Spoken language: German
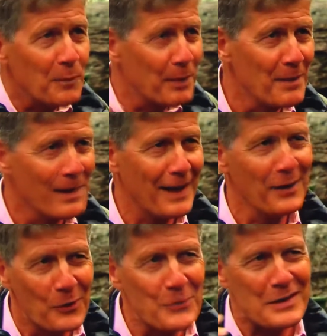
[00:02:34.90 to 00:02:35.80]
bin aber
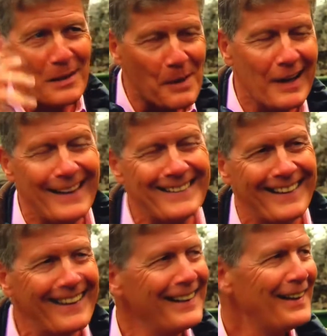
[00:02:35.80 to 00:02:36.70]
kein Künstler, aber
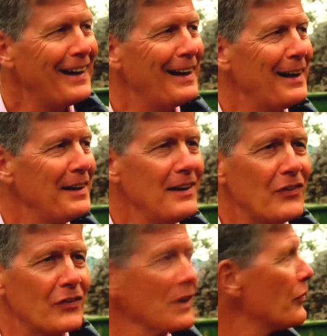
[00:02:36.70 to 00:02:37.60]
hätte, äh,
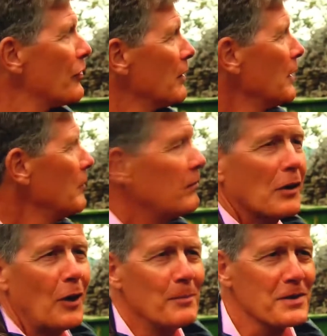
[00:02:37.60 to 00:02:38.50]
ist, dass
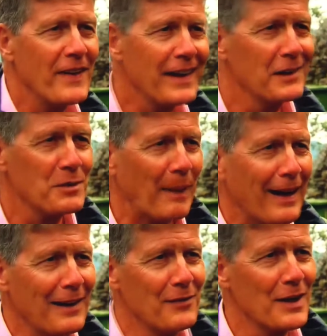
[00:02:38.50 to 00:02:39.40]
räumen wir es weg,
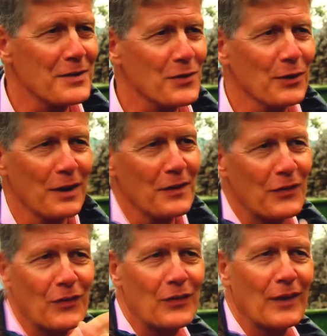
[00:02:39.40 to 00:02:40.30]
sprengen wir es, oder
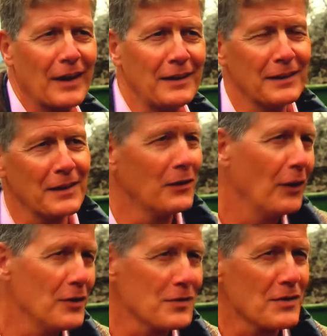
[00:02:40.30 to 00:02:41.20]
es erinnert an
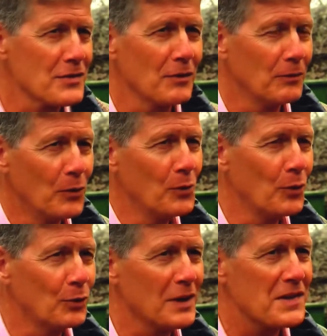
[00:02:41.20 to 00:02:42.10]
äußerst
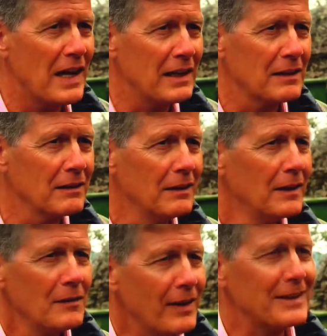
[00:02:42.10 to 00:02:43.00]
ungute Zeiten,
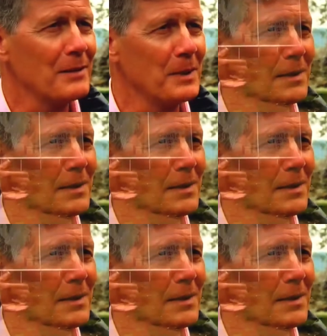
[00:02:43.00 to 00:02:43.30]
weg damit.